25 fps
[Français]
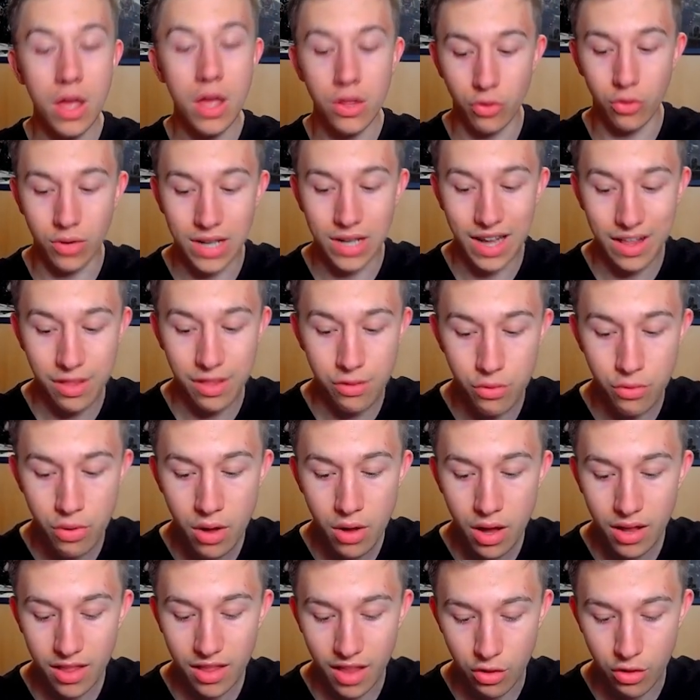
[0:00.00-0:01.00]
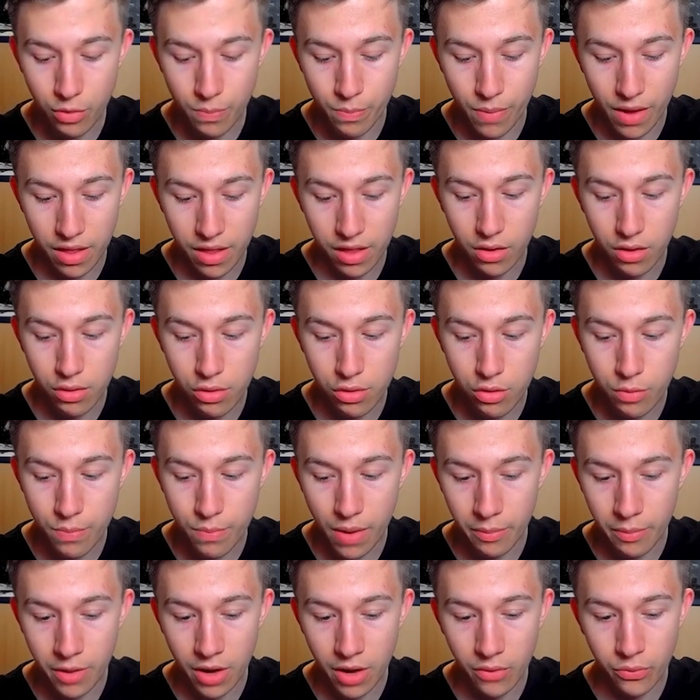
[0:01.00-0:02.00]
Donc là-dessus, ça se passe
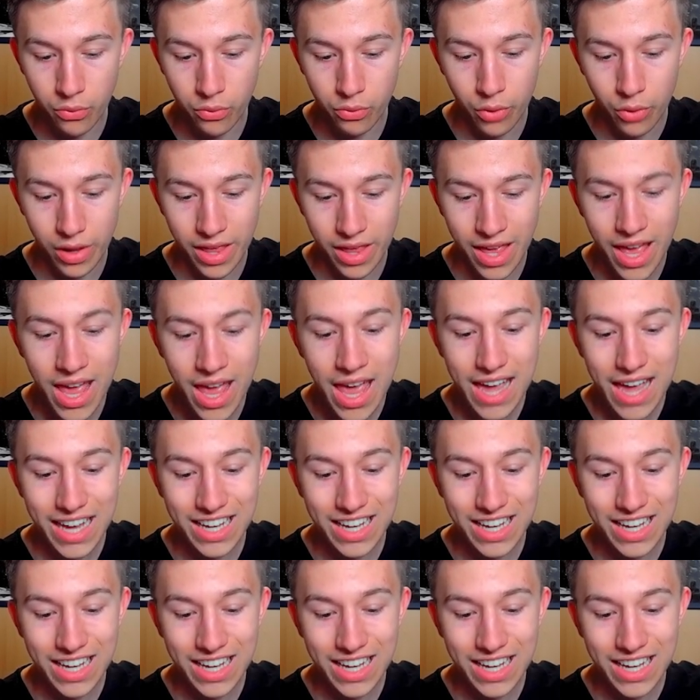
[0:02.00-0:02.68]
super bien, vous le voyez.